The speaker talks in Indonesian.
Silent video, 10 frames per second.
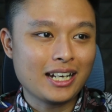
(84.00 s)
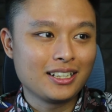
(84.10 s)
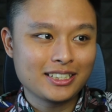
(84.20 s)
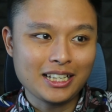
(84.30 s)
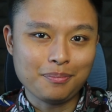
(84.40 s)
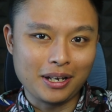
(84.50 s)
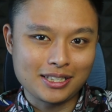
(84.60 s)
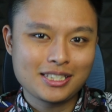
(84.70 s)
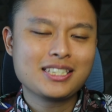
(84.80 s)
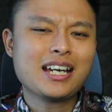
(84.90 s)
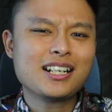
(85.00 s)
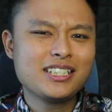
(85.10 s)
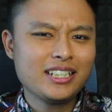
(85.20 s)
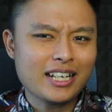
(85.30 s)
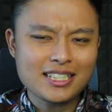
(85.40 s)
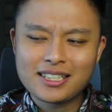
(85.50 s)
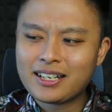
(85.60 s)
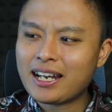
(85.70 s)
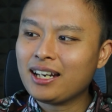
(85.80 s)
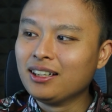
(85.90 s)
Eagle Steel Buds, charging case dari
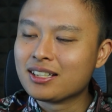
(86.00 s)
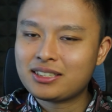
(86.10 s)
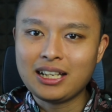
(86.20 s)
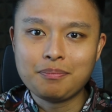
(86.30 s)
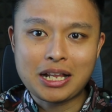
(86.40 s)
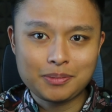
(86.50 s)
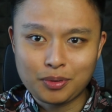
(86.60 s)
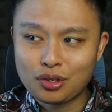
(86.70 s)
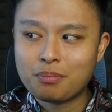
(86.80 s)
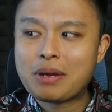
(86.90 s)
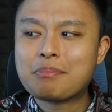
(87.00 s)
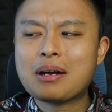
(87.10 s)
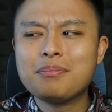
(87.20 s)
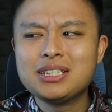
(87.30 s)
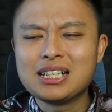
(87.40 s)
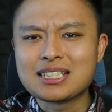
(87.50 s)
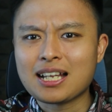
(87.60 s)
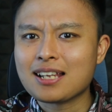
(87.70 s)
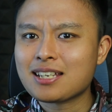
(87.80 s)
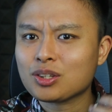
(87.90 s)
Eagle Steel Buds Pro memang menjadi
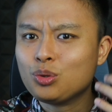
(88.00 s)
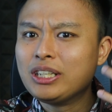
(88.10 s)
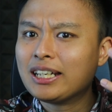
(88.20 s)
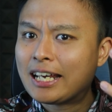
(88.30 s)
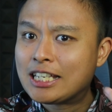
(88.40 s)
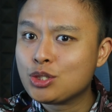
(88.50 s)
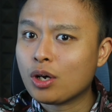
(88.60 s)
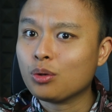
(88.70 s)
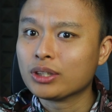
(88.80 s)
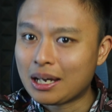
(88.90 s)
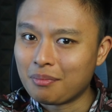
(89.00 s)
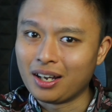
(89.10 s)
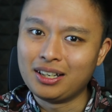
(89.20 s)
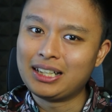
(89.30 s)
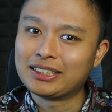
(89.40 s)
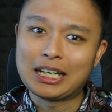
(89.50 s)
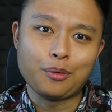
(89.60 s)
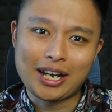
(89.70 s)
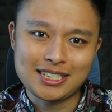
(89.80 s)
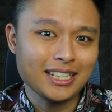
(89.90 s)
salah satu nilai jual utama dari
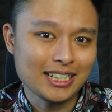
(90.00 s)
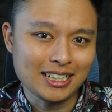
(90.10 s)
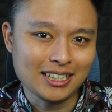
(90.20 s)
TWS ini.